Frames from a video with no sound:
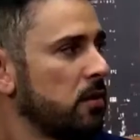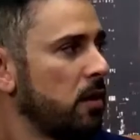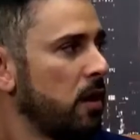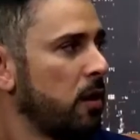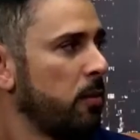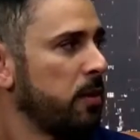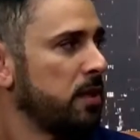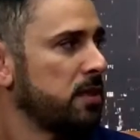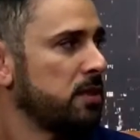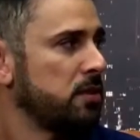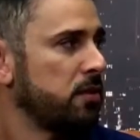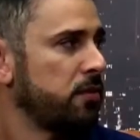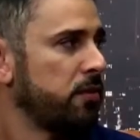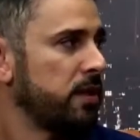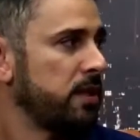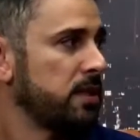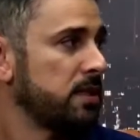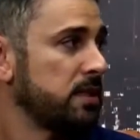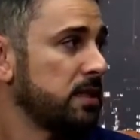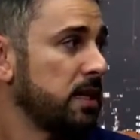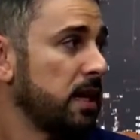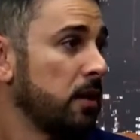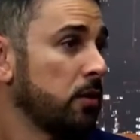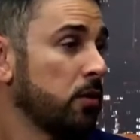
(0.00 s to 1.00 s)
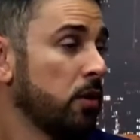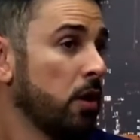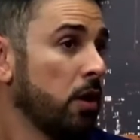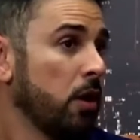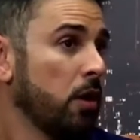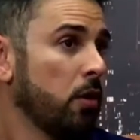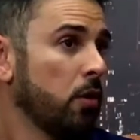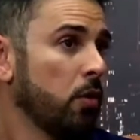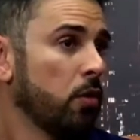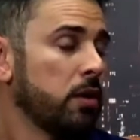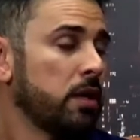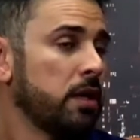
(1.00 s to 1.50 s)
algo realmente diferenciado,
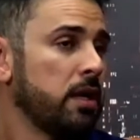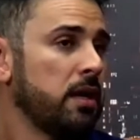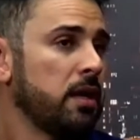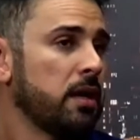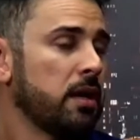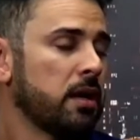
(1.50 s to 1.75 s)
o que